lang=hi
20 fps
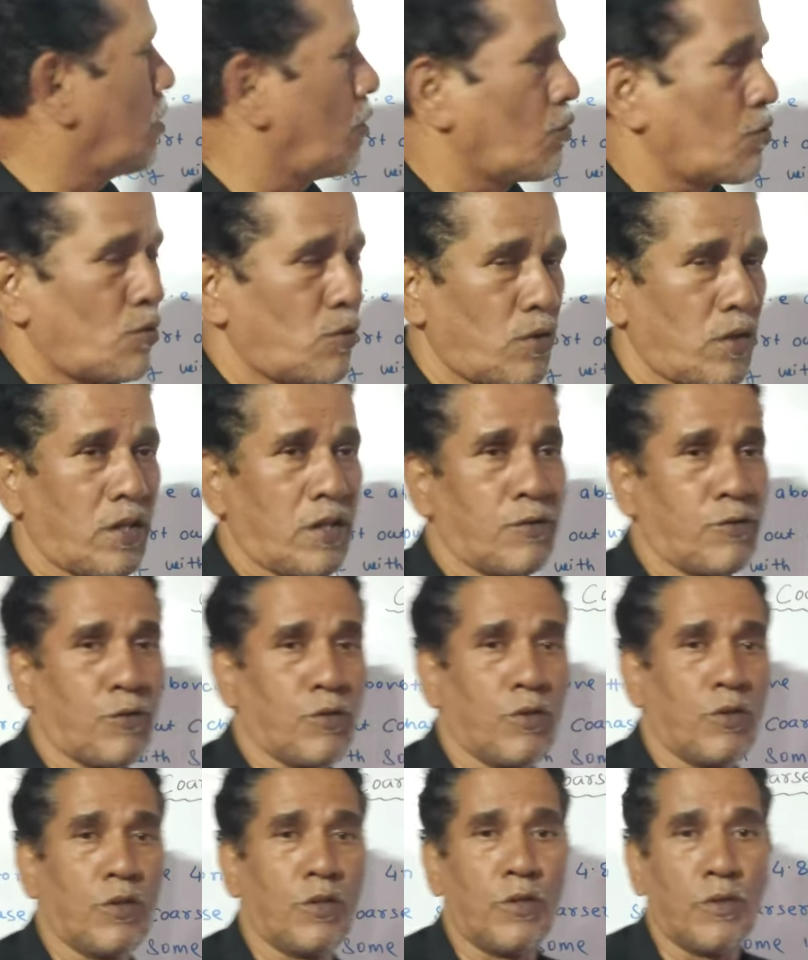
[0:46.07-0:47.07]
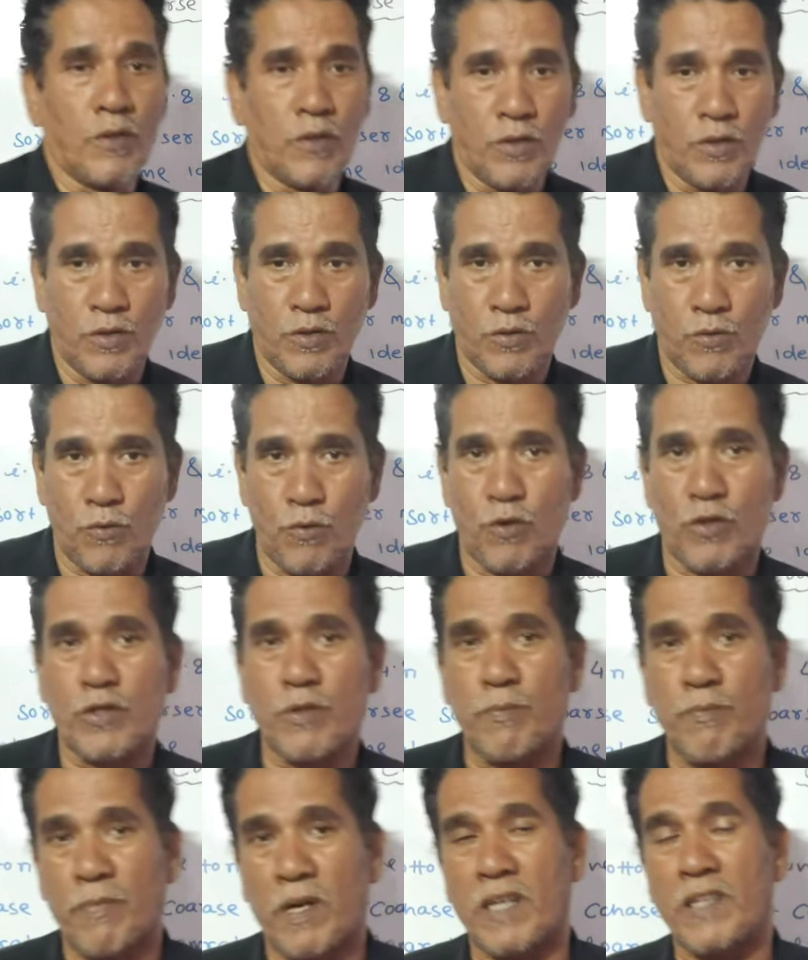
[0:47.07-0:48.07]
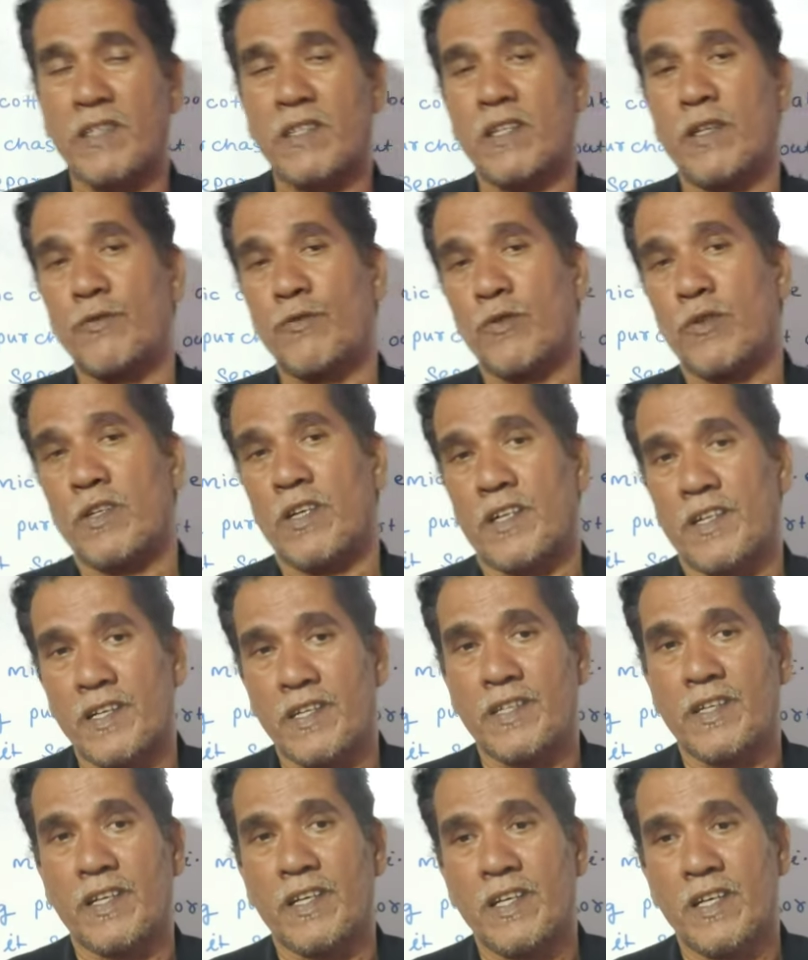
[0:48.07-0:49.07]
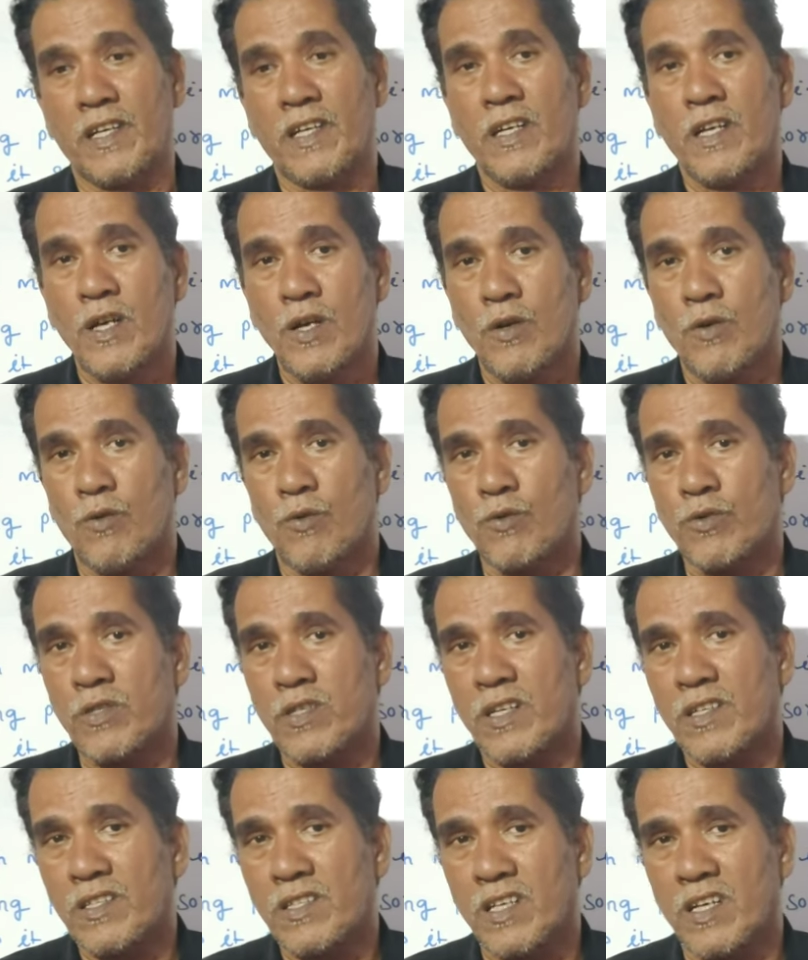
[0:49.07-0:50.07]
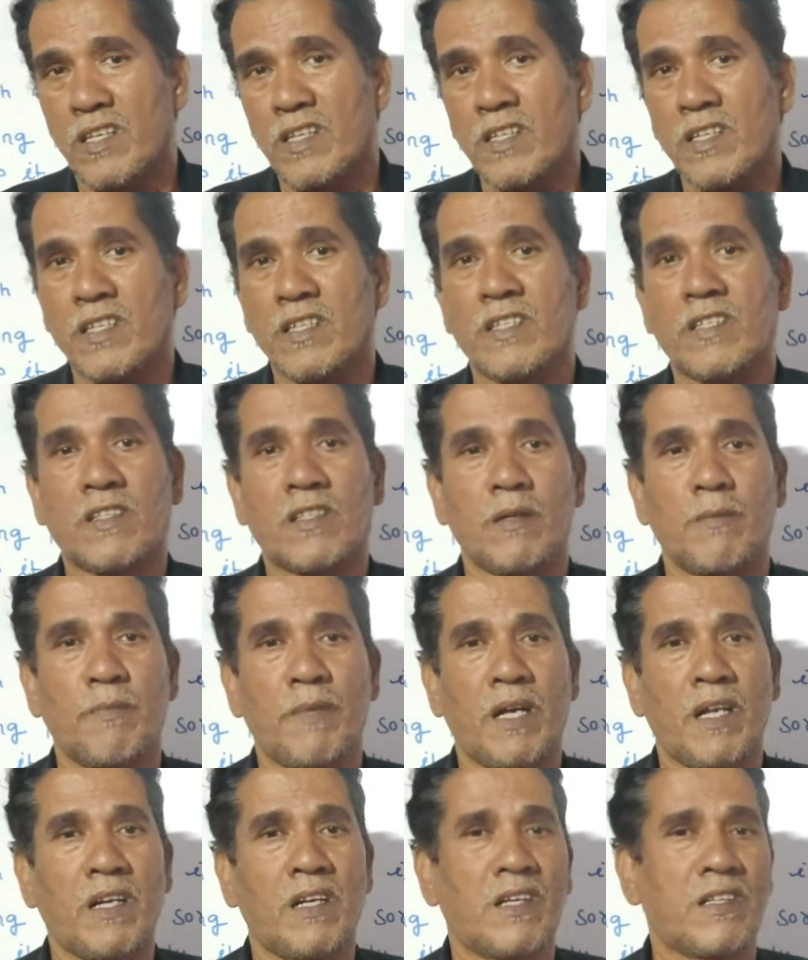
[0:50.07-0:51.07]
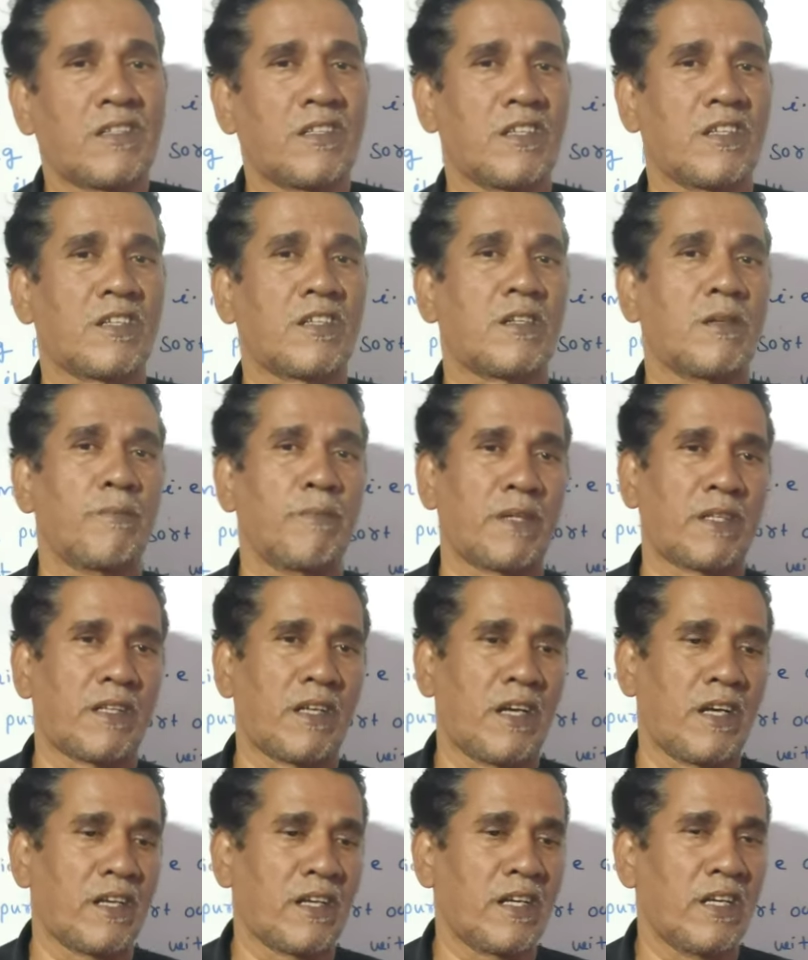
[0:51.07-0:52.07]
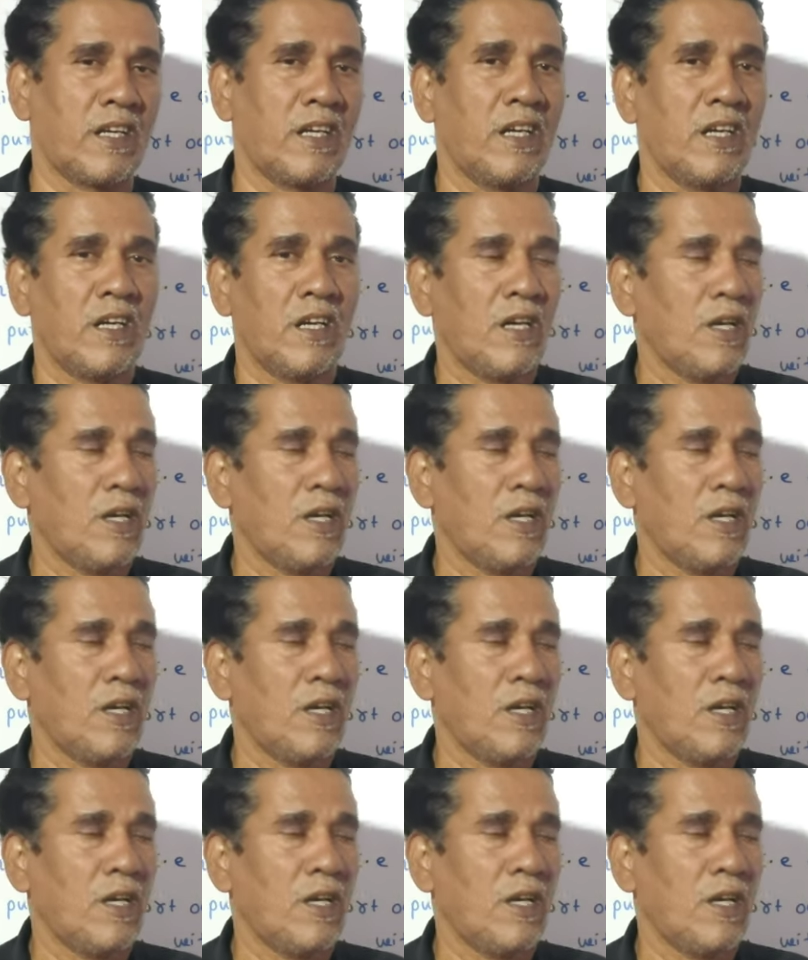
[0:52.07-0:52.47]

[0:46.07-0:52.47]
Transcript: काउंट का जो कोर्स माइक का जो कटन है उसका सही इस्तेमाल का सिस्टम बताएंगे